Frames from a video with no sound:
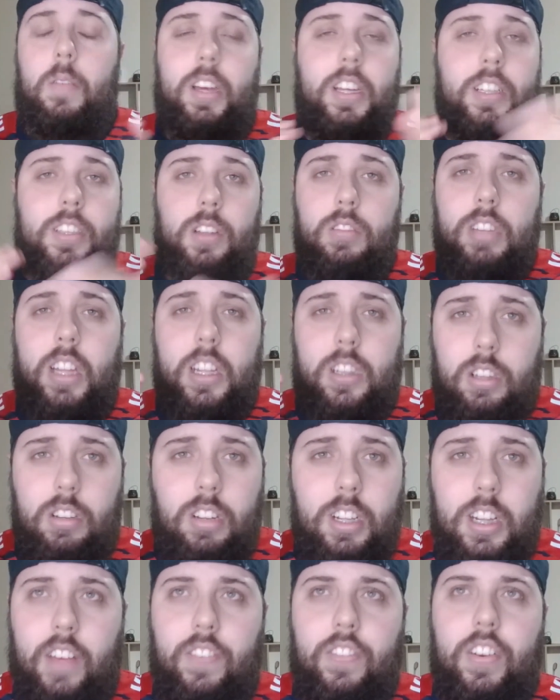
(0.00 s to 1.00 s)
Então tá
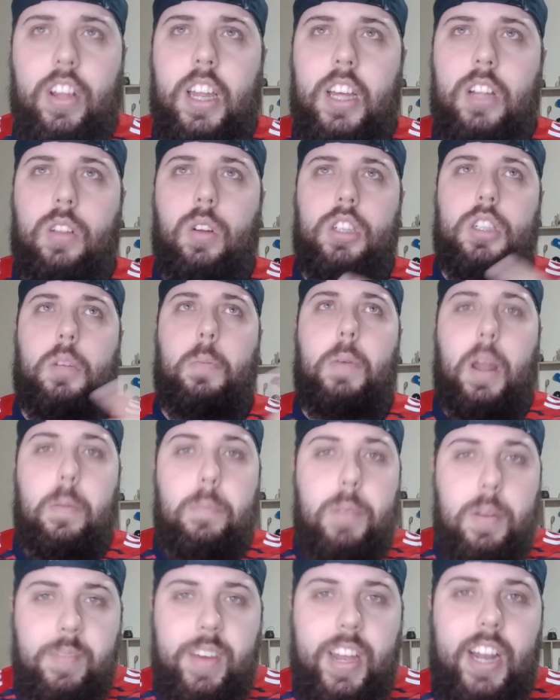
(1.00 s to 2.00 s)
tudo indefinido. Acho que pela
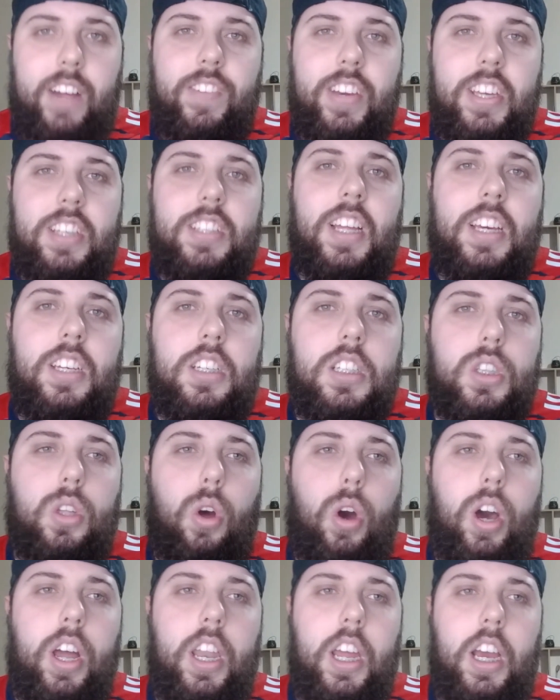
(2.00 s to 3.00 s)
primeira vez na
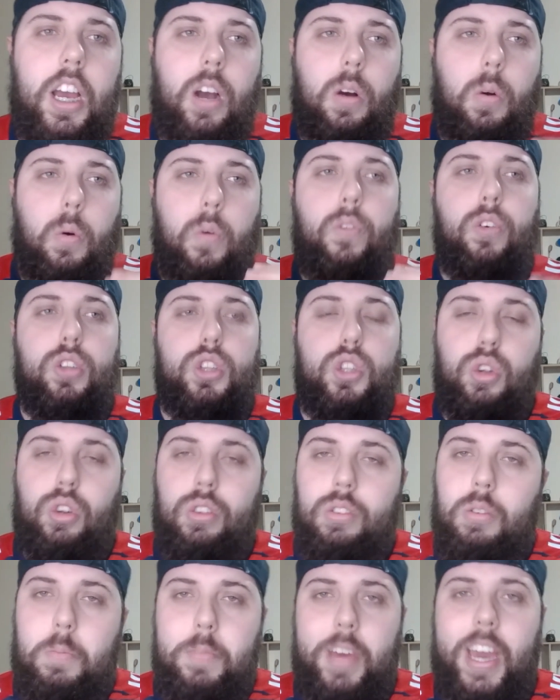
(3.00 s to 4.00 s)
história o futuro
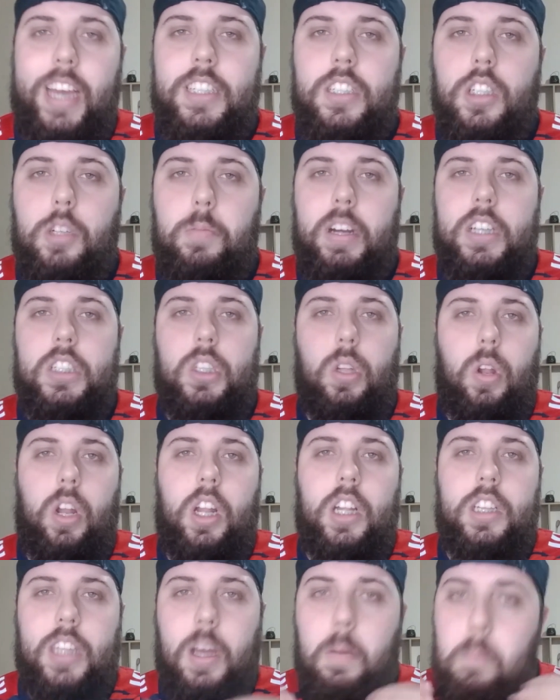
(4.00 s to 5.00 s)
do Messi no
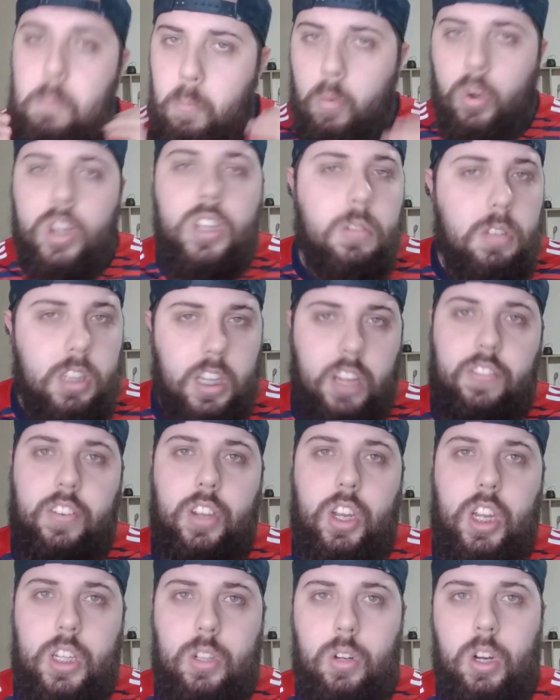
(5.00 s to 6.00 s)
Barcelona tá muito
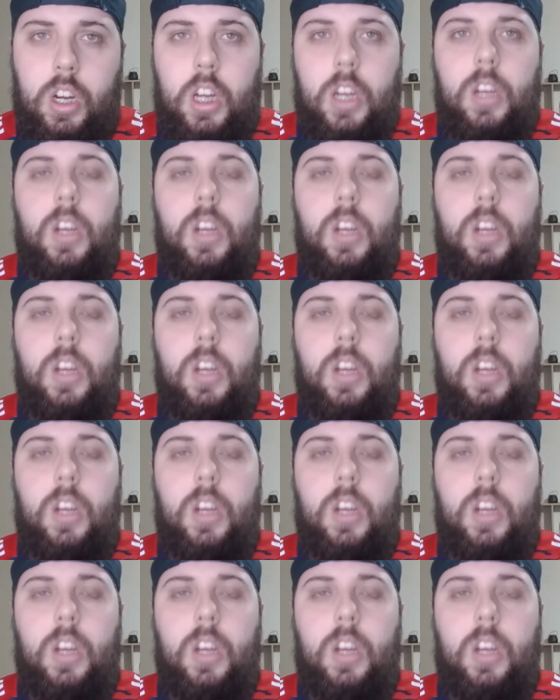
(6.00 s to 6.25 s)
indefinido.